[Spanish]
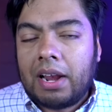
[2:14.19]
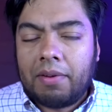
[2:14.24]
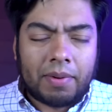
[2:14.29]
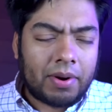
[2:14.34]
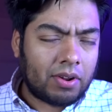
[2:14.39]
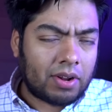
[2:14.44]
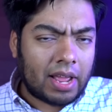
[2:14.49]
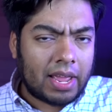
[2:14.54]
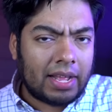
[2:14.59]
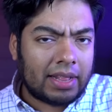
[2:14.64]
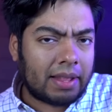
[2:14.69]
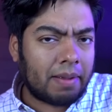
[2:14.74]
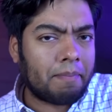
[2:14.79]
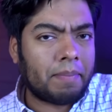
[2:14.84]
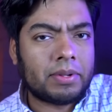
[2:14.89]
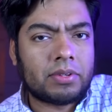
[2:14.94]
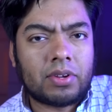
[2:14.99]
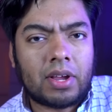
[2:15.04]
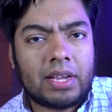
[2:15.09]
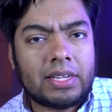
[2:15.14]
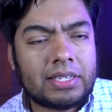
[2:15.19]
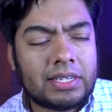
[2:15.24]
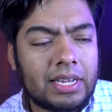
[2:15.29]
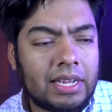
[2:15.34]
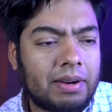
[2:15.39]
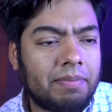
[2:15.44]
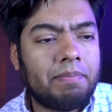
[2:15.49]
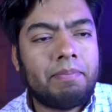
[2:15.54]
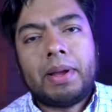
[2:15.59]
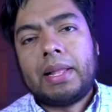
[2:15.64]
Bueno, la gente empezó a
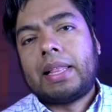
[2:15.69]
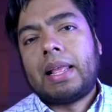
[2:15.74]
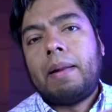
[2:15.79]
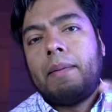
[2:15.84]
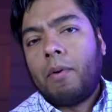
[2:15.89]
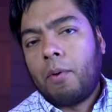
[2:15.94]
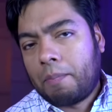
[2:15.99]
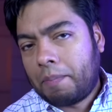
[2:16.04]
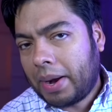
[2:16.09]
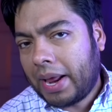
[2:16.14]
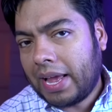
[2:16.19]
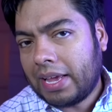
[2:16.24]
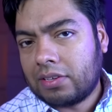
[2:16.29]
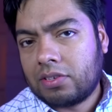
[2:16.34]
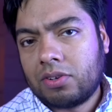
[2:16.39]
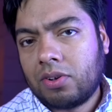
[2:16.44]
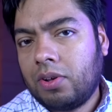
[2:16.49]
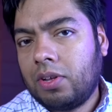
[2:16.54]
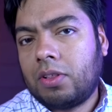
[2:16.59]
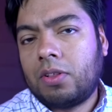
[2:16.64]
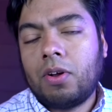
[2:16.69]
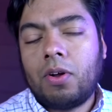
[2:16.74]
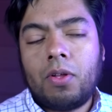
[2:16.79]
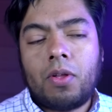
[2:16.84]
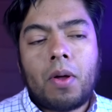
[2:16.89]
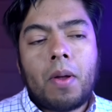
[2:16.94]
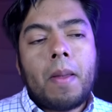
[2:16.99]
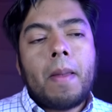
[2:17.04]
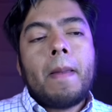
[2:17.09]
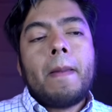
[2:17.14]
decir, métanlo preso y
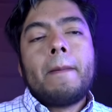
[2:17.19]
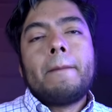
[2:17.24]
todo